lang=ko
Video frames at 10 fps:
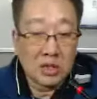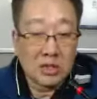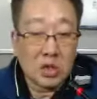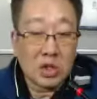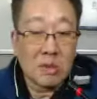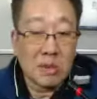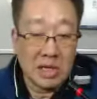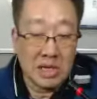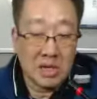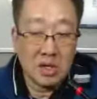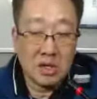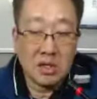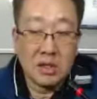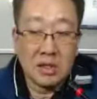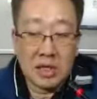석달 만에.
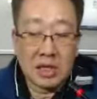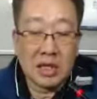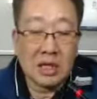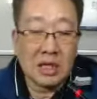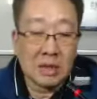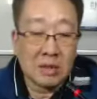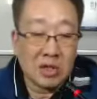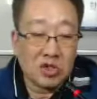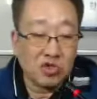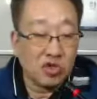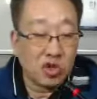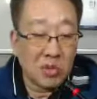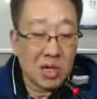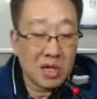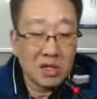대단한 나라인데 중국
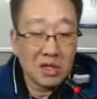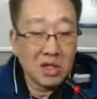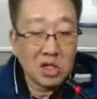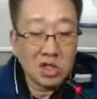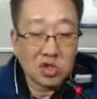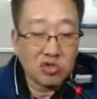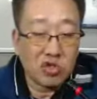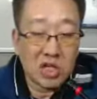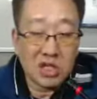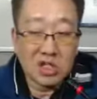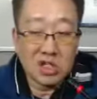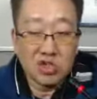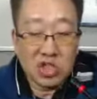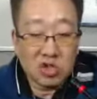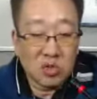정말, 중국의 그
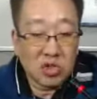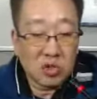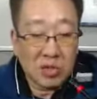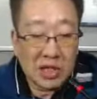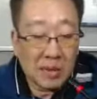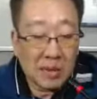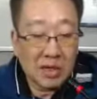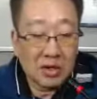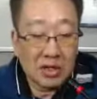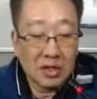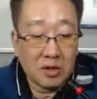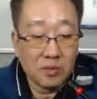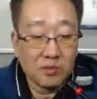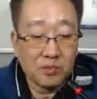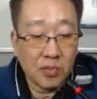숫자 규모는 정말 대박인 것 같아요.
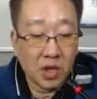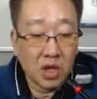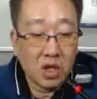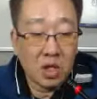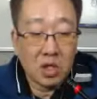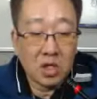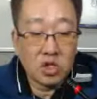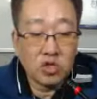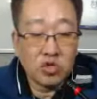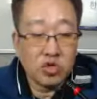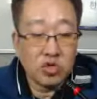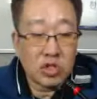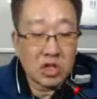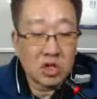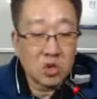중국 뉴스
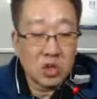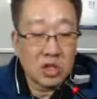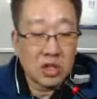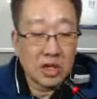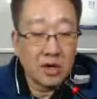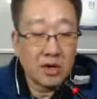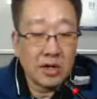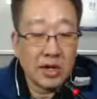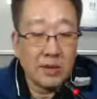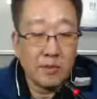하나 더 소개해드릴게요. 네.